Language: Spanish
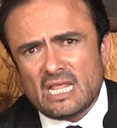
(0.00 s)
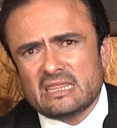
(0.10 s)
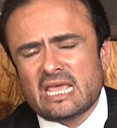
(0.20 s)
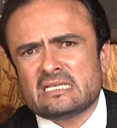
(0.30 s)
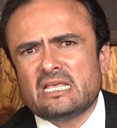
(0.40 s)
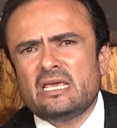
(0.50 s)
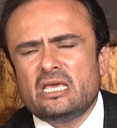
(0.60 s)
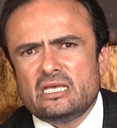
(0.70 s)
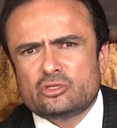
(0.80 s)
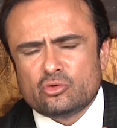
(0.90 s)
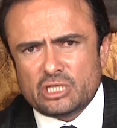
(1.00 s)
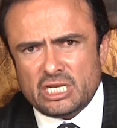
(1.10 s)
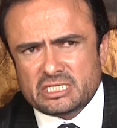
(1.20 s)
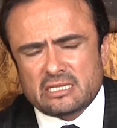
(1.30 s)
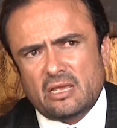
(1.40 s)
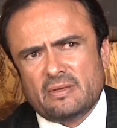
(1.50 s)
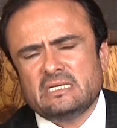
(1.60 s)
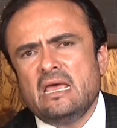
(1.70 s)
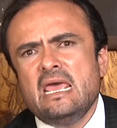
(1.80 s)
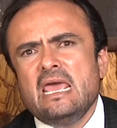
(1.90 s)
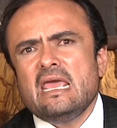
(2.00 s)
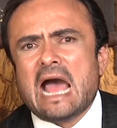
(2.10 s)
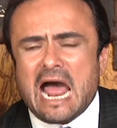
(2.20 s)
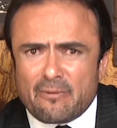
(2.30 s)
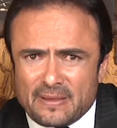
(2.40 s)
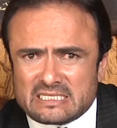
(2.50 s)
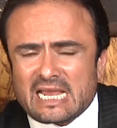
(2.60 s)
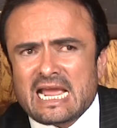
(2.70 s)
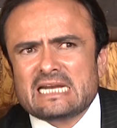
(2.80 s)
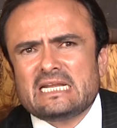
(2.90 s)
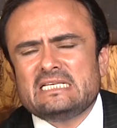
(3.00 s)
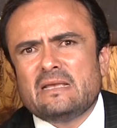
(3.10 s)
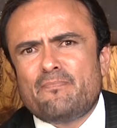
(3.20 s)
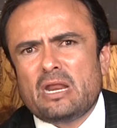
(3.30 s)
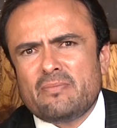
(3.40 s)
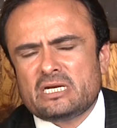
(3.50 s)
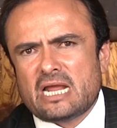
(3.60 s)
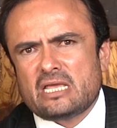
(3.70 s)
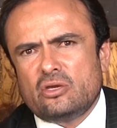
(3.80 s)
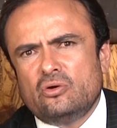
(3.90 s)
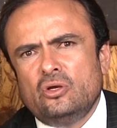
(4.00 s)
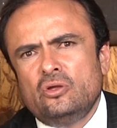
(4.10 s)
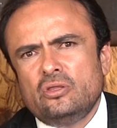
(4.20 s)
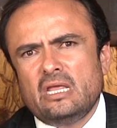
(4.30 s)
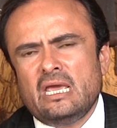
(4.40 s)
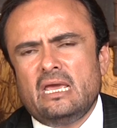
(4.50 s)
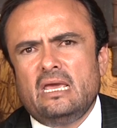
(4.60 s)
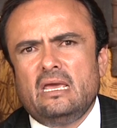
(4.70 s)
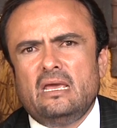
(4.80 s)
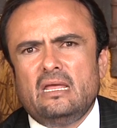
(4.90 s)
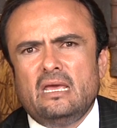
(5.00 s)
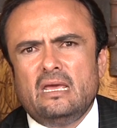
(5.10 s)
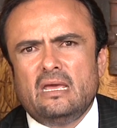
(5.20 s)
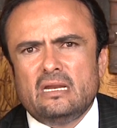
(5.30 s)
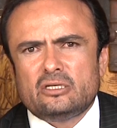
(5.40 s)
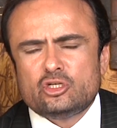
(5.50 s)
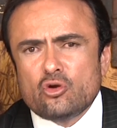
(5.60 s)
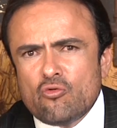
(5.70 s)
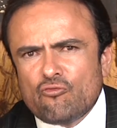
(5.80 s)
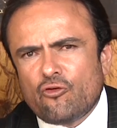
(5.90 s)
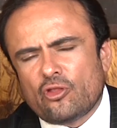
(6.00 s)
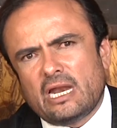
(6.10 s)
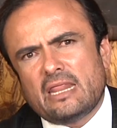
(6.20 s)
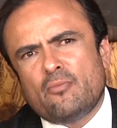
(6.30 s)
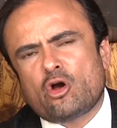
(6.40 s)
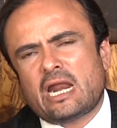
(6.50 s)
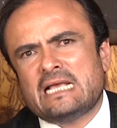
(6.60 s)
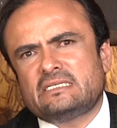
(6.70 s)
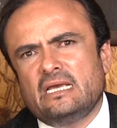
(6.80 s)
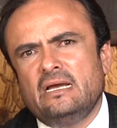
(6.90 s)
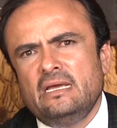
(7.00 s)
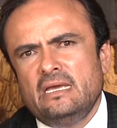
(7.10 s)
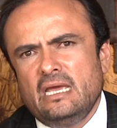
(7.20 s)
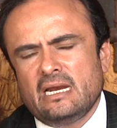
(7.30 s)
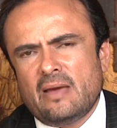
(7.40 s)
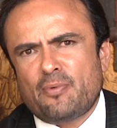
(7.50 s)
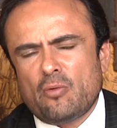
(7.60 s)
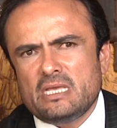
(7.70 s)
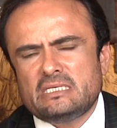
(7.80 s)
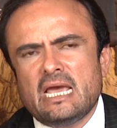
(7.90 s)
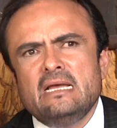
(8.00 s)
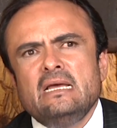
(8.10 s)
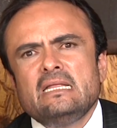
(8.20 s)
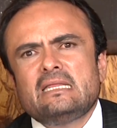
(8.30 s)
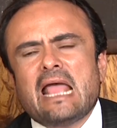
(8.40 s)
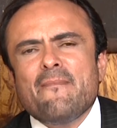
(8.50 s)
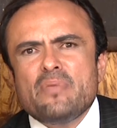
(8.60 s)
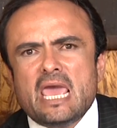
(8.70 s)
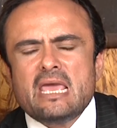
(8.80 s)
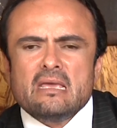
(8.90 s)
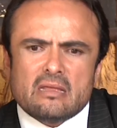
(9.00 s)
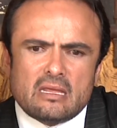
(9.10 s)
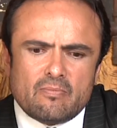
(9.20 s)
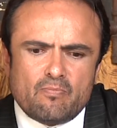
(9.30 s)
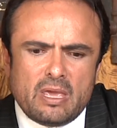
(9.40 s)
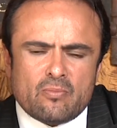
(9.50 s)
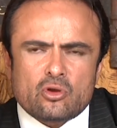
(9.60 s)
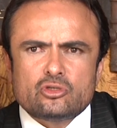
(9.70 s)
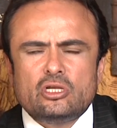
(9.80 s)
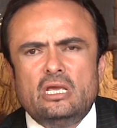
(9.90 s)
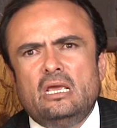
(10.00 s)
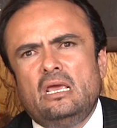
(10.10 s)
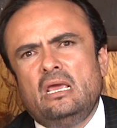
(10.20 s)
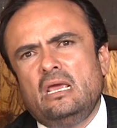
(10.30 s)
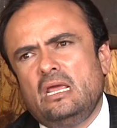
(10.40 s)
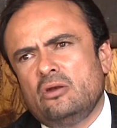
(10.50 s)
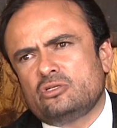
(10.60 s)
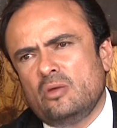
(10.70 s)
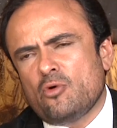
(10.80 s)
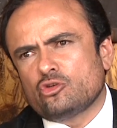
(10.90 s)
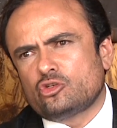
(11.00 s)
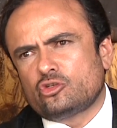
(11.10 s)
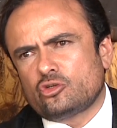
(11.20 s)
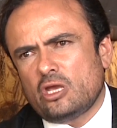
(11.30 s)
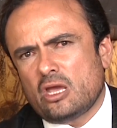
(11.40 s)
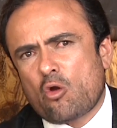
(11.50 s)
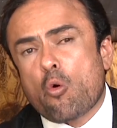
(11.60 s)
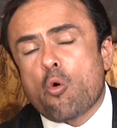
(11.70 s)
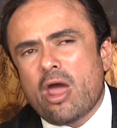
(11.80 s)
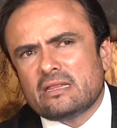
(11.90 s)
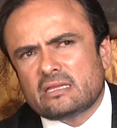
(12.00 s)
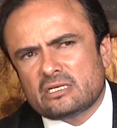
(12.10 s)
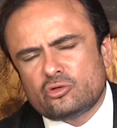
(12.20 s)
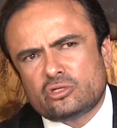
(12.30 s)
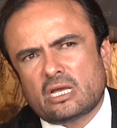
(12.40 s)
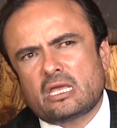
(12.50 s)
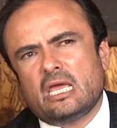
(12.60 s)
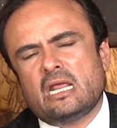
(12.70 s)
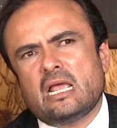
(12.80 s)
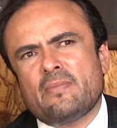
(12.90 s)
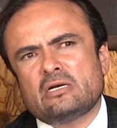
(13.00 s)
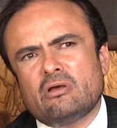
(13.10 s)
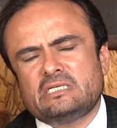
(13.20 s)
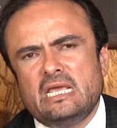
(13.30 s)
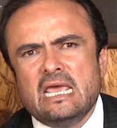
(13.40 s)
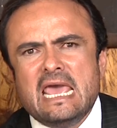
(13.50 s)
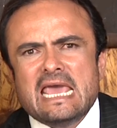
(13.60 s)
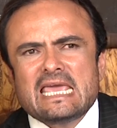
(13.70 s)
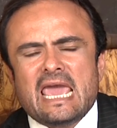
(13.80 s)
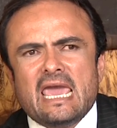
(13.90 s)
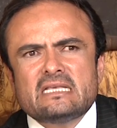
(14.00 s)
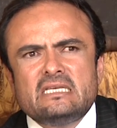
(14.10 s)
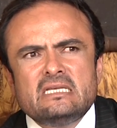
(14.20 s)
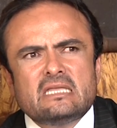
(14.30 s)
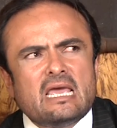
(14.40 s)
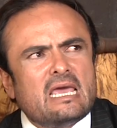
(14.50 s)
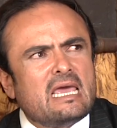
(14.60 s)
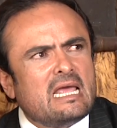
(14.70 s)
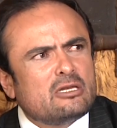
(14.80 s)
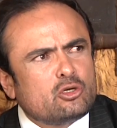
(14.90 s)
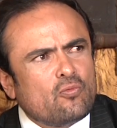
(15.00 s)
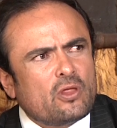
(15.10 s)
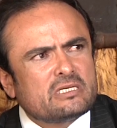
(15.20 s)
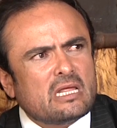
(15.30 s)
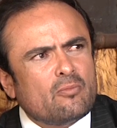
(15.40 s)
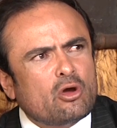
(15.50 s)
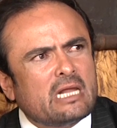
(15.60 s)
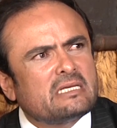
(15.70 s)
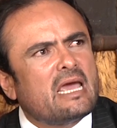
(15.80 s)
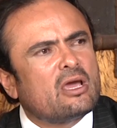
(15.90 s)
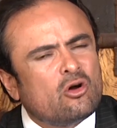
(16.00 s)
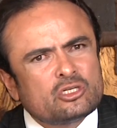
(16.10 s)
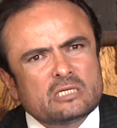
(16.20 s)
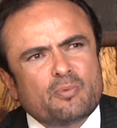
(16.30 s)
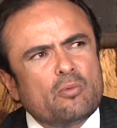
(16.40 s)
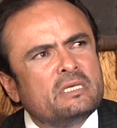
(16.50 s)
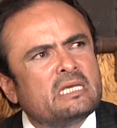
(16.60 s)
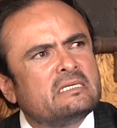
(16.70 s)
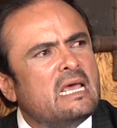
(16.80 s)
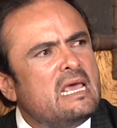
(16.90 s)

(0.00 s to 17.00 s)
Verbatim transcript: desde eh, sus iniciativas. Al festejar ese primer año de eh, eh, triunfo de la democracia en la provincia, también vimos y, nos dimos eh, cuenta, si usted quiere llamarlo así, que existe el triunfo de esa democracia en otras provincias